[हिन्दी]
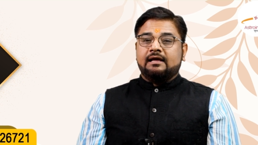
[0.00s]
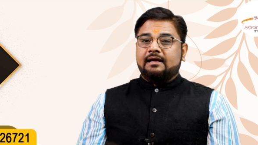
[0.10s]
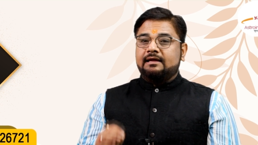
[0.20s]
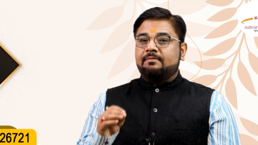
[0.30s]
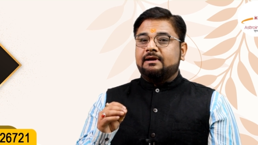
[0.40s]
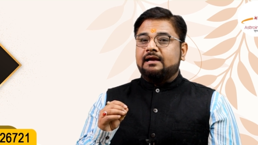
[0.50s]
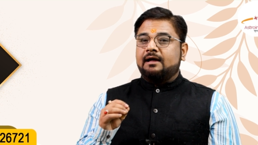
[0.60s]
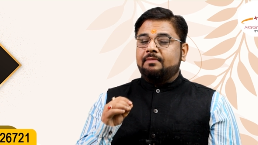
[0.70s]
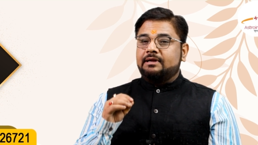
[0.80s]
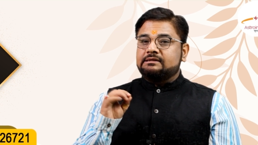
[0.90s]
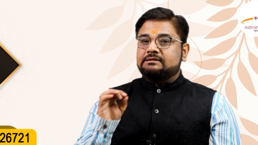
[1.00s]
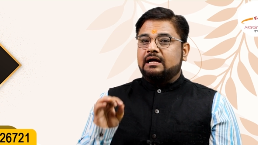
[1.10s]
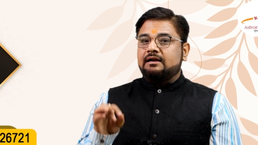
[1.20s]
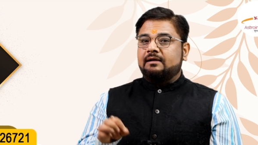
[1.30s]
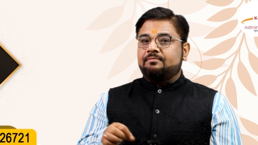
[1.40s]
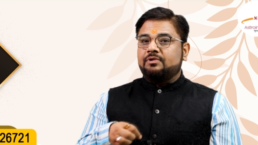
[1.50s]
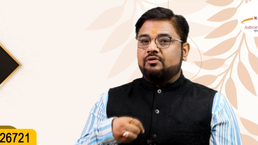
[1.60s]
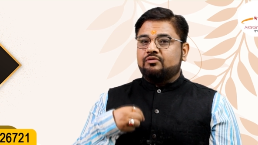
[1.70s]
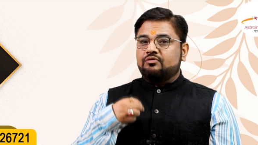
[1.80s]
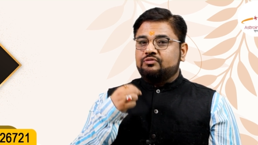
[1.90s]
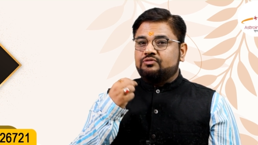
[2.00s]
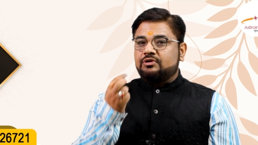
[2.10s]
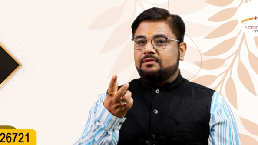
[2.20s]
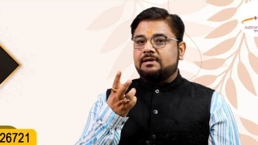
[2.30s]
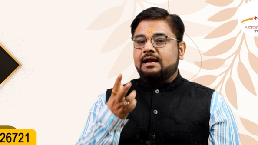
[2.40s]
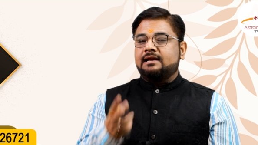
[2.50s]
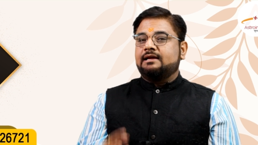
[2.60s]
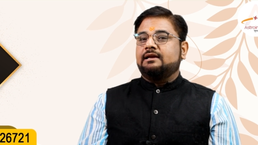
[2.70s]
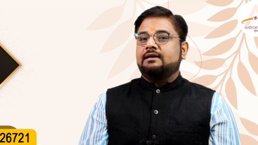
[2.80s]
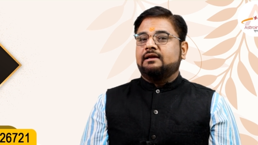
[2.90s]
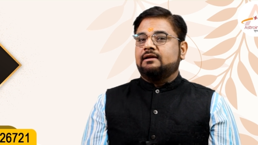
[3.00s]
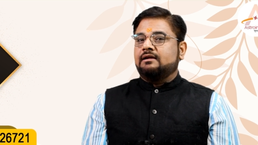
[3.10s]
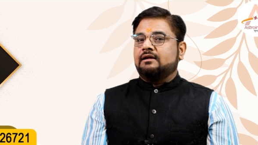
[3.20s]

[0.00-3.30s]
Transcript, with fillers: कई बार यहाँ पे इंसान अपने को खूबसूरत बनाने के लिए